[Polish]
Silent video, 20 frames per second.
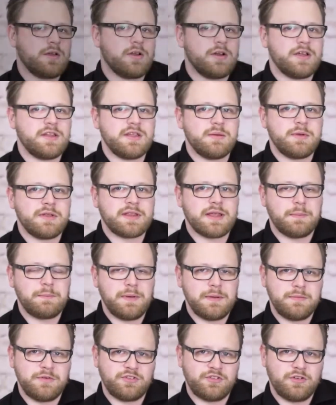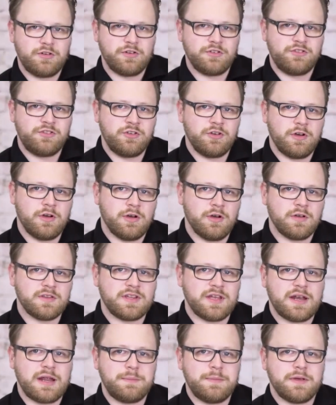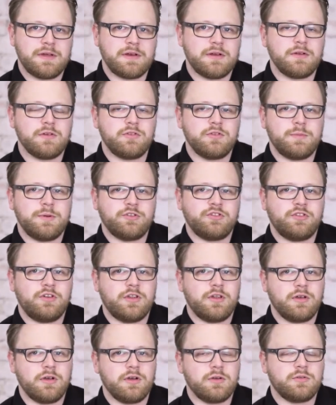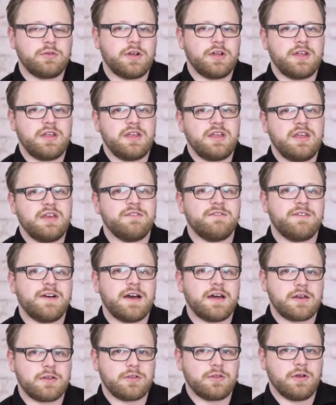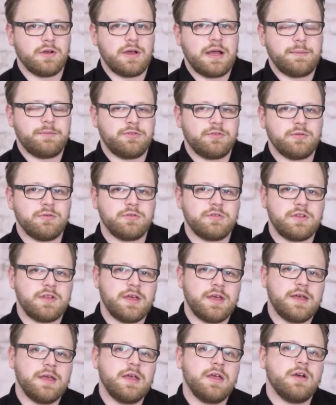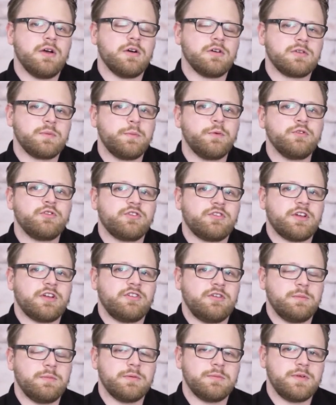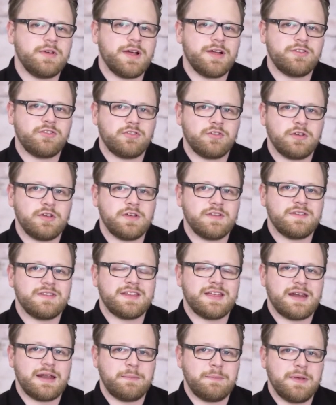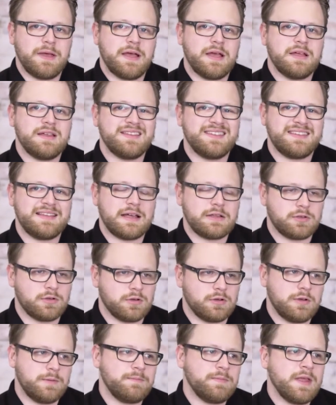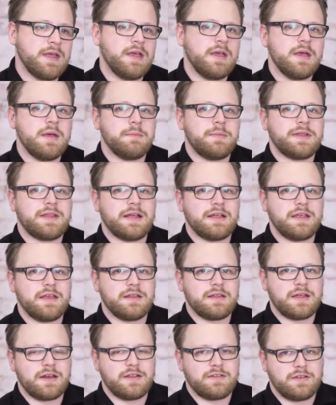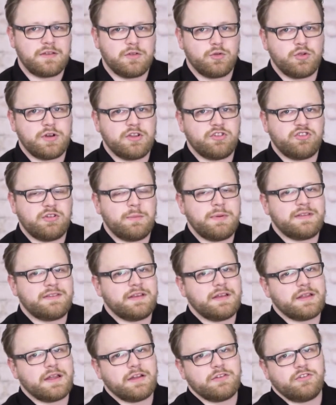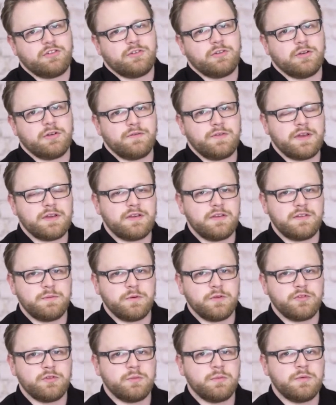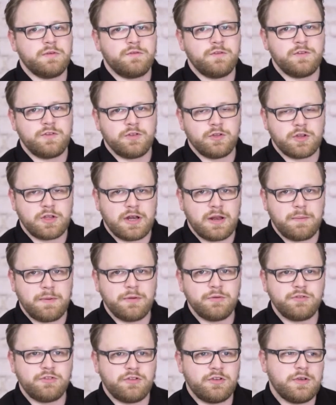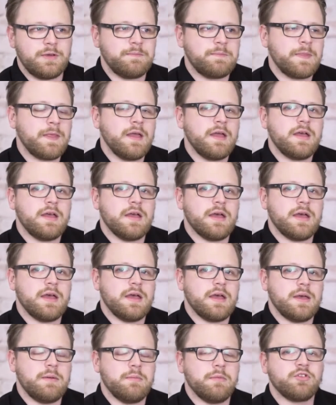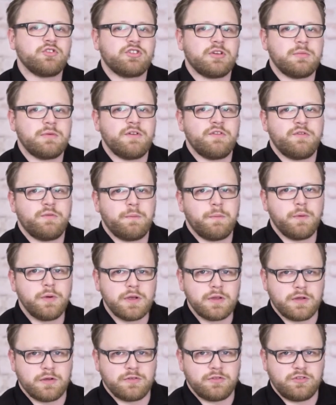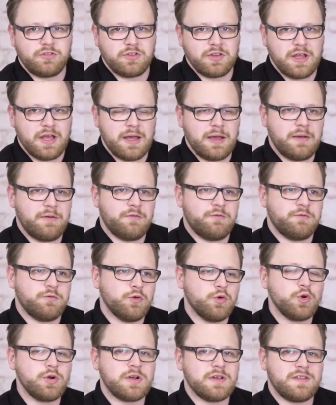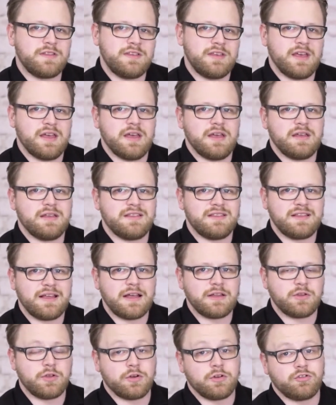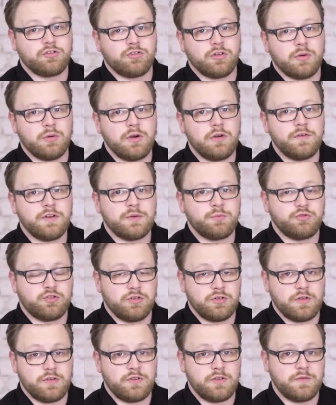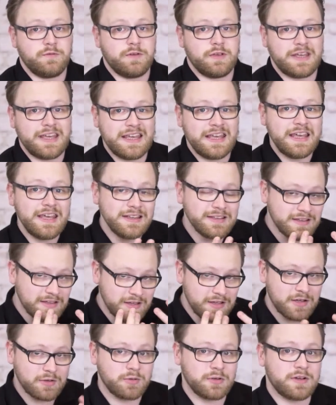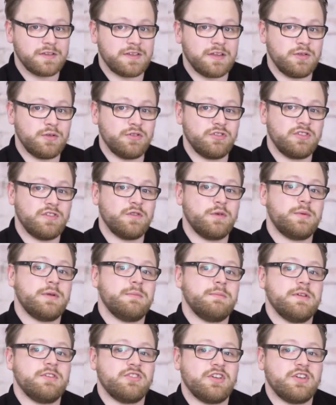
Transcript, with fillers: Kolejnym etapem, jeżeli chodzi o terapię kręgosłupa szyjnego, której nie warto absolutnie odpuszczać i pomijać, to jest terapia zatok. Pytanie teraz, które trzeba zadać, to w jaki sposób my, fizjoterapeuci, e, możemy wpłynąć na funkcje zatok czołowych, przynosowych i innych, które znajdują się w obrębie